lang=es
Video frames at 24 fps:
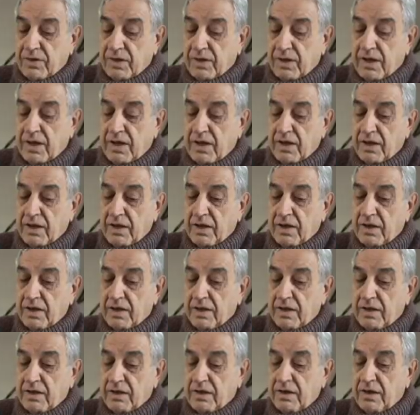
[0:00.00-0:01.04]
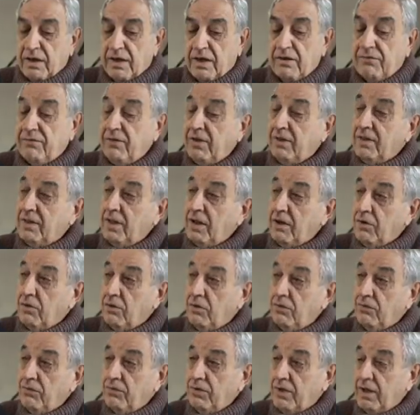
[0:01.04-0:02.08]
el, la fiesta del
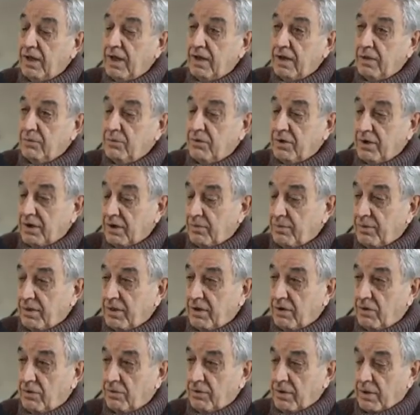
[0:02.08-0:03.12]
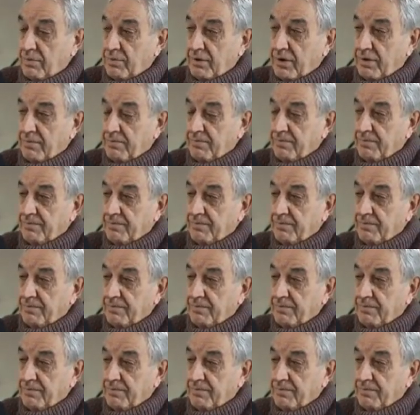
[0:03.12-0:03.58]
que haremos en el mes de noviembre.